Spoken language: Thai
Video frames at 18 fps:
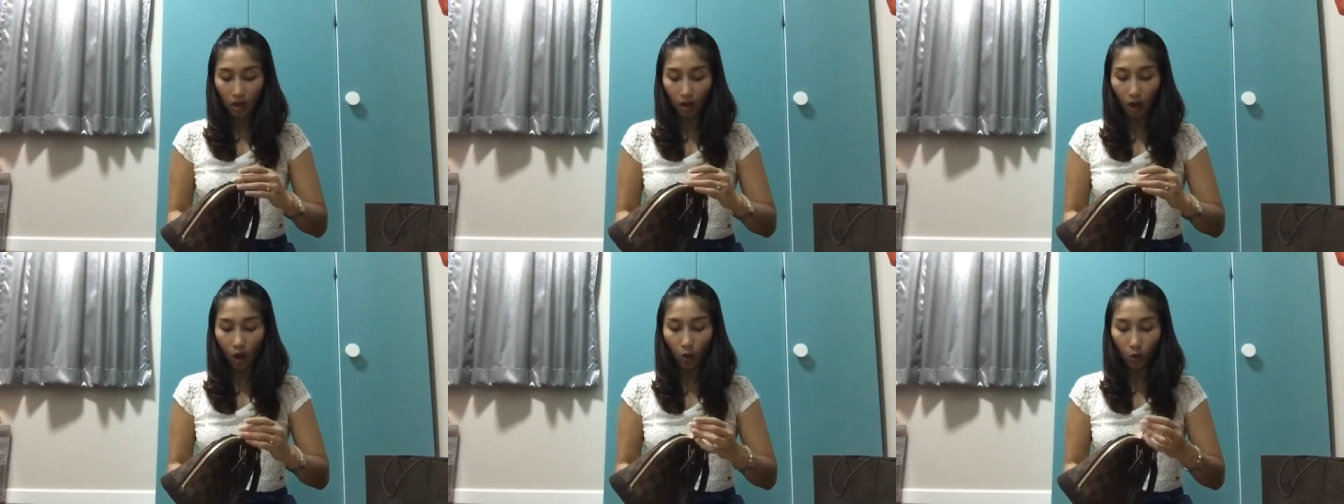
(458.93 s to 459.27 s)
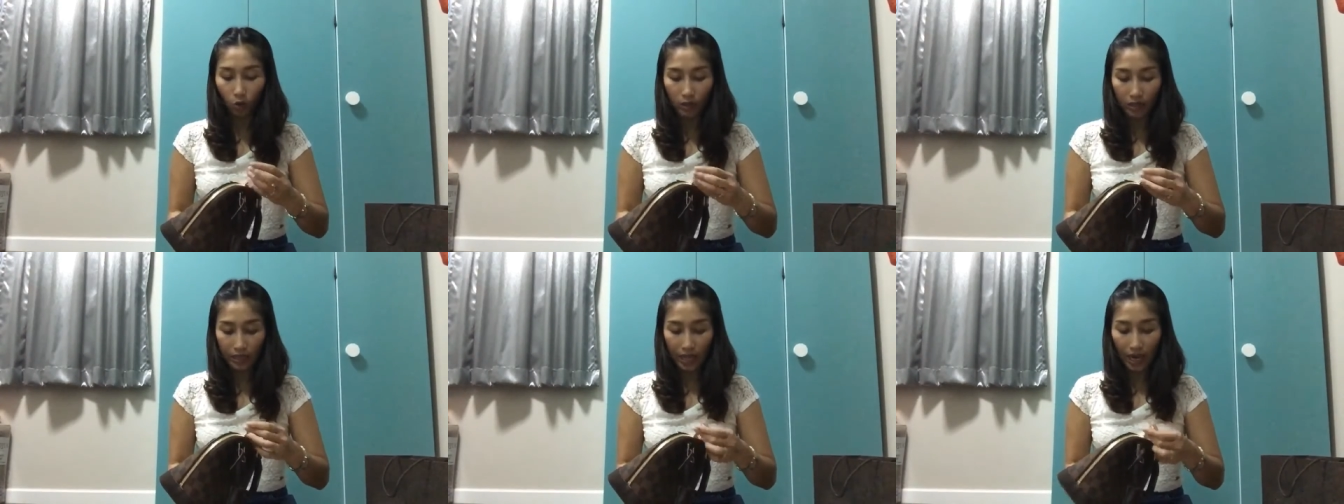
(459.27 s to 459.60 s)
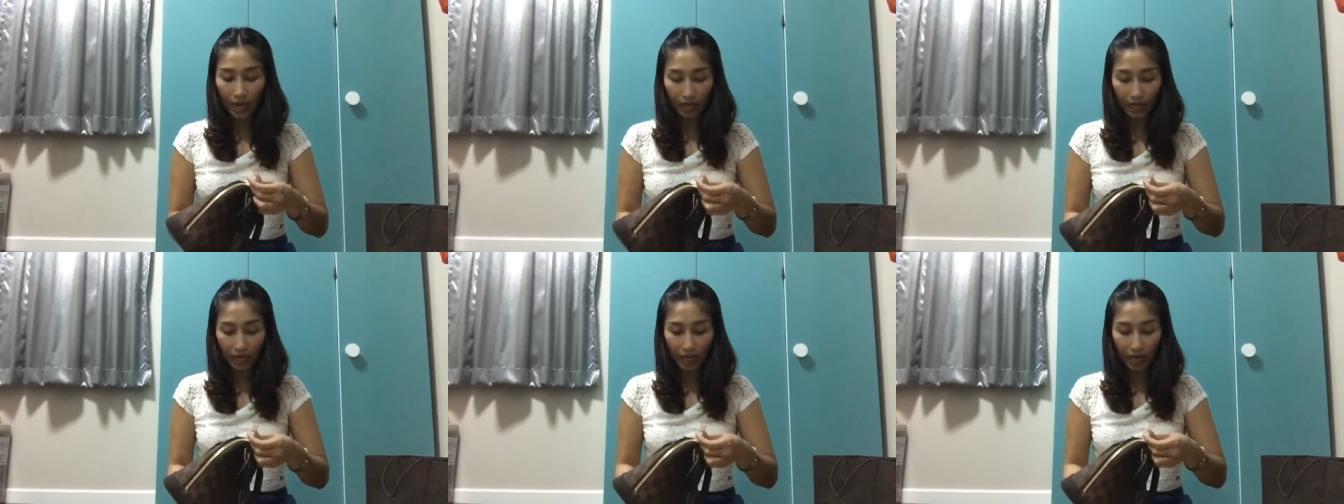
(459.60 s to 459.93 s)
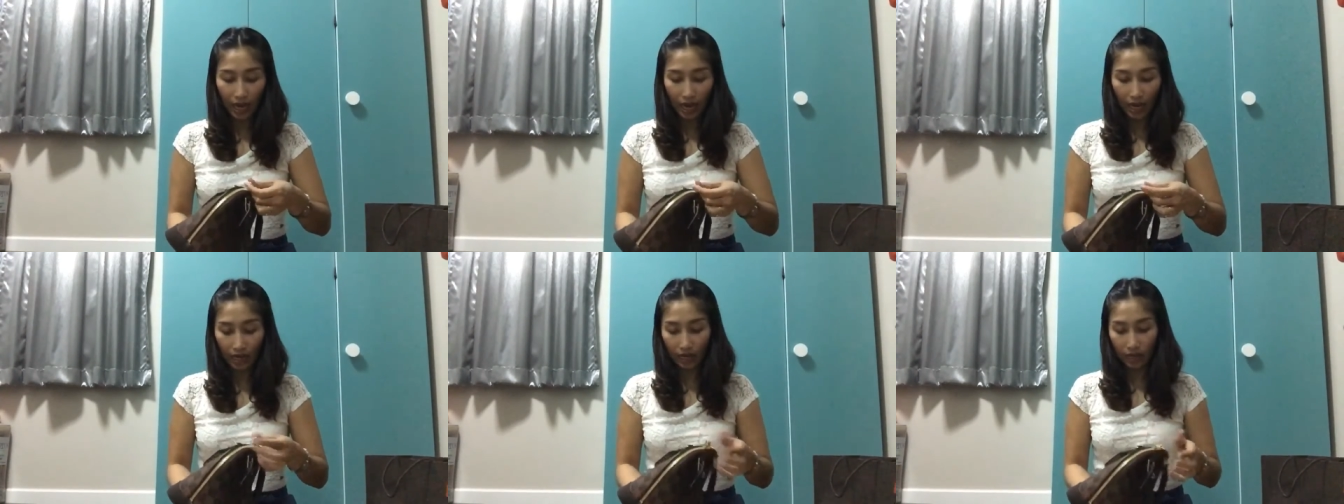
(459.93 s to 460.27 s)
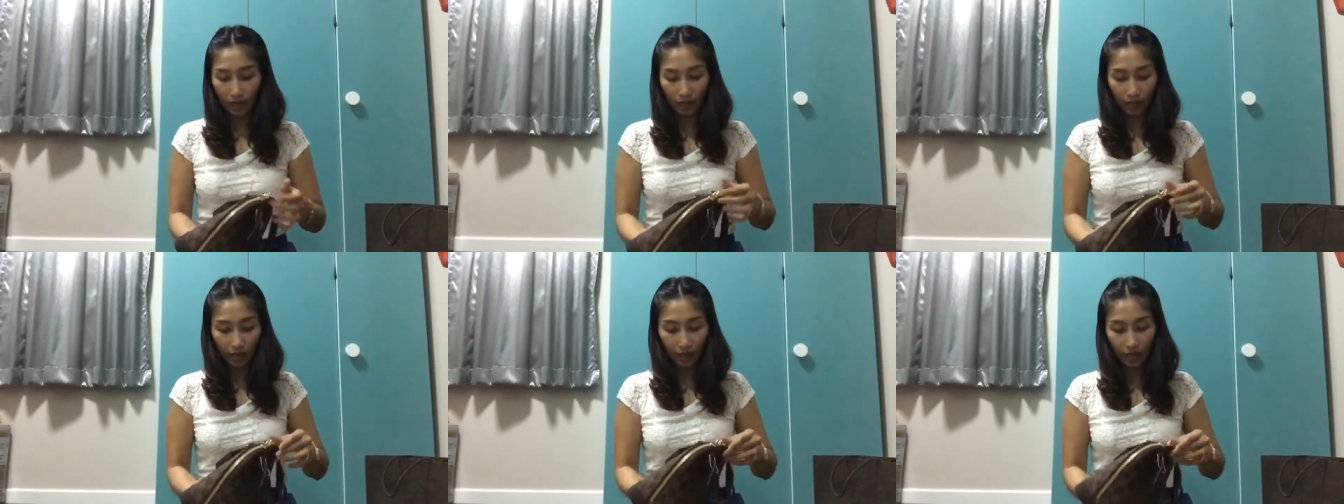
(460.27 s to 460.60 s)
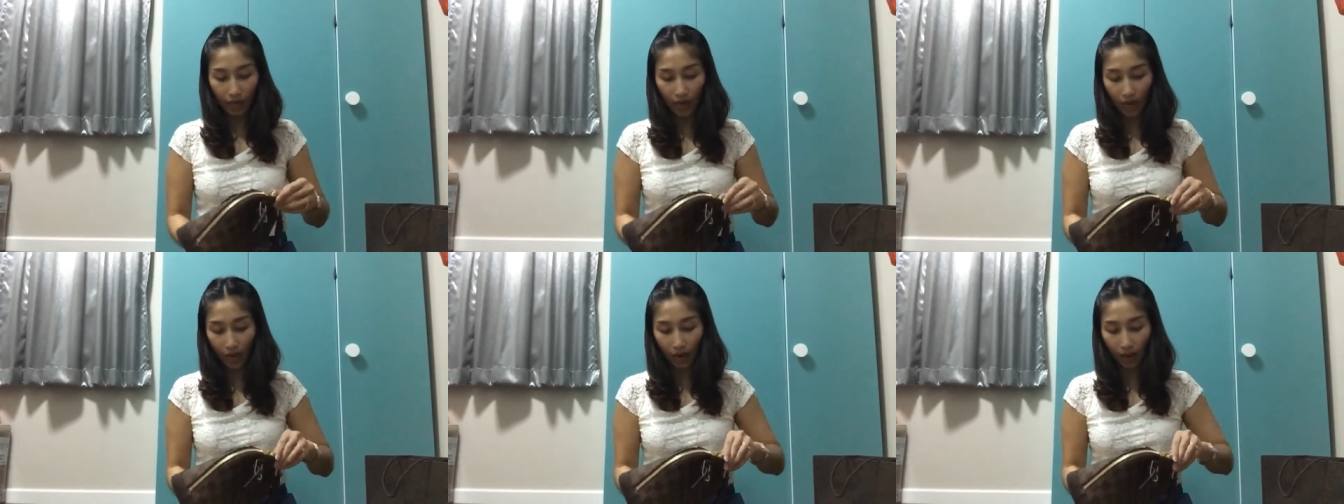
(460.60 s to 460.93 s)
ล็อกกุญแจยังไง
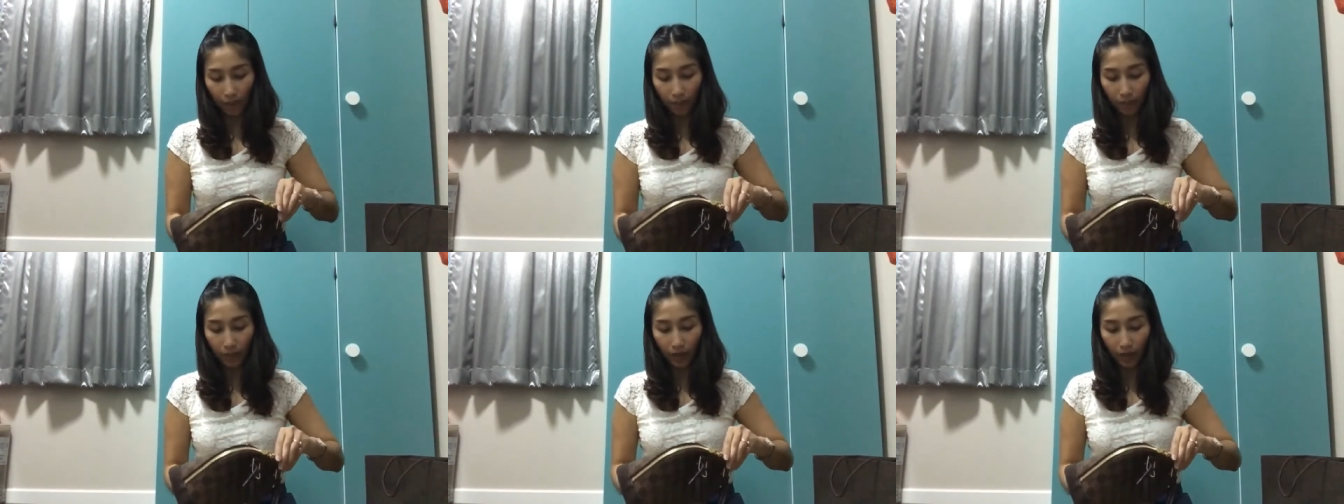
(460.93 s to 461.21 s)
นะคะ